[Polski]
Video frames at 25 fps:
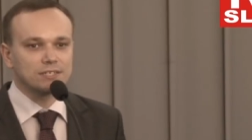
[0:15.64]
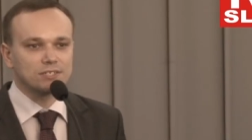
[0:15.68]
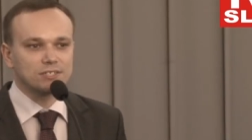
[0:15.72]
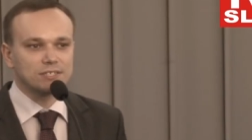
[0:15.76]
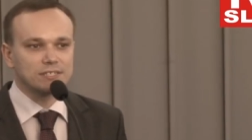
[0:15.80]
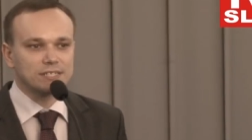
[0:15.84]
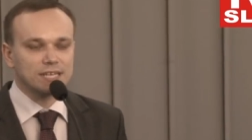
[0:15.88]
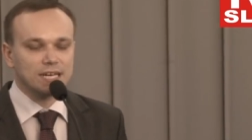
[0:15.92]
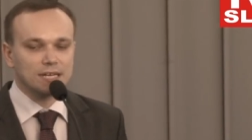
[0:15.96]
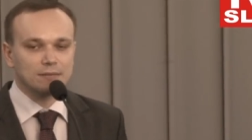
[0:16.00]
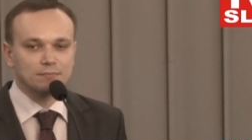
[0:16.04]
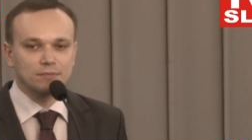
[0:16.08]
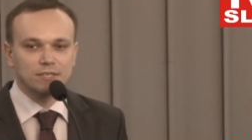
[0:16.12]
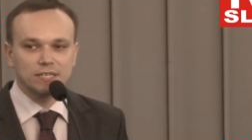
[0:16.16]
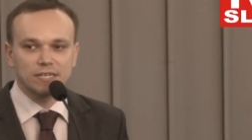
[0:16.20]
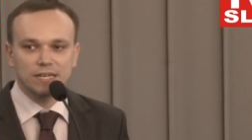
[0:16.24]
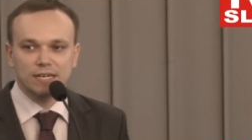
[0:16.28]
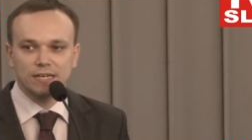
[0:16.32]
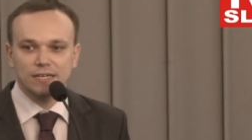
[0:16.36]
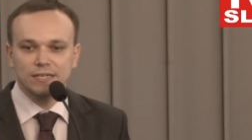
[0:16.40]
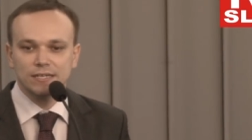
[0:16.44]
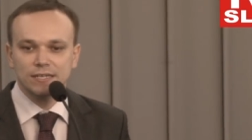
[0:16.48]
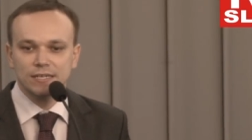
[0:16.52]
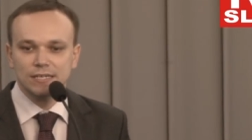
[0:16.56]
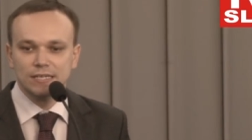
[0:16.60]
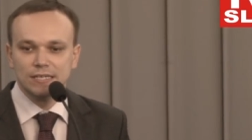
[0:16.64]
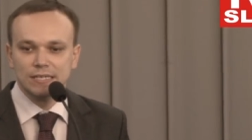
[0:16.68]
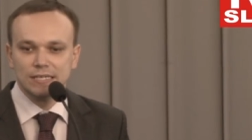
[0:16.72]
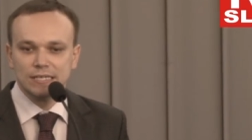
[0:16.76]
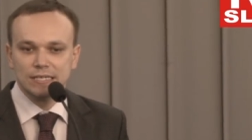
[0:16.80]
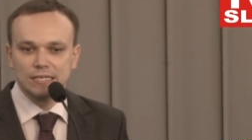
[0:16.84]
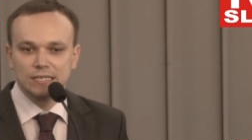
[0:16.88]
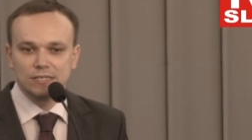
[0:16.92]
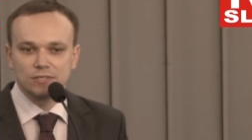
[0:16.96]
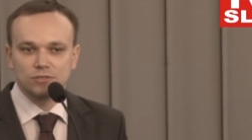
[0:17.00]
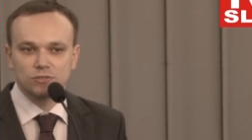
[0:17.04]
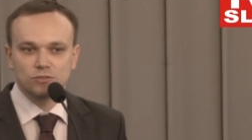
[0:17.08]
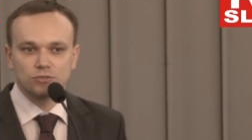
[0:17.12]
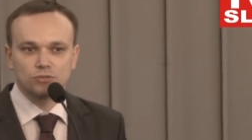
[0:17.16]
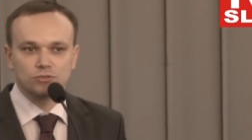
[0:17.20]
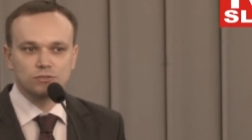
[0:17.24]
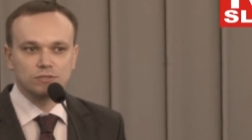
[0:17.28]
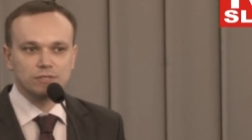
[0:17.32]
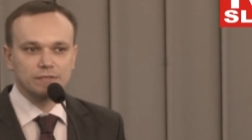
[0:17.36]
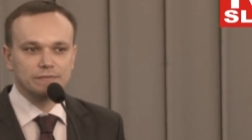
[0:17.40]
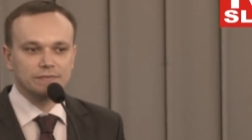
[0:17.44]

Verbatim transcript: także skarbnika Sojuszu